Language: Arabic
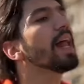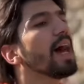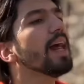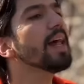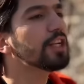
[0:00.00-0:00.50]
لا
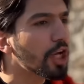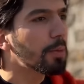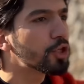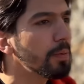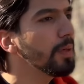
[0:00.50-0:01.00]
لا لا تجربي
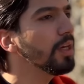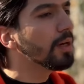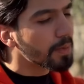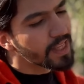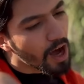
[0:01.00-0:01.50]
شيء امي
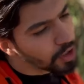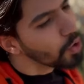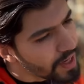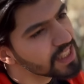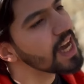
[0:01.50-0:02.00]
بدي اخذه
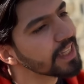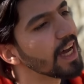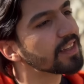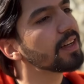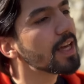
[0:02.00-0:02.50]
وانزل على
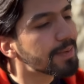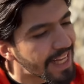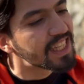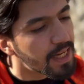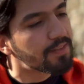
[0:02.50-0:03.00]
تحت انا بدي
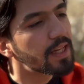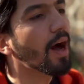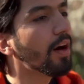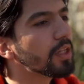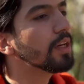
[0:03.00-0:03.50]
اتسلى فيه
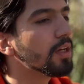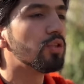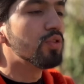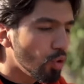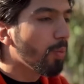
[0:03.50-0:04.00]
لحالي
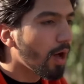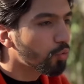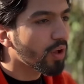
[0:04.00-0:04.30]
نزلوا بقى انتم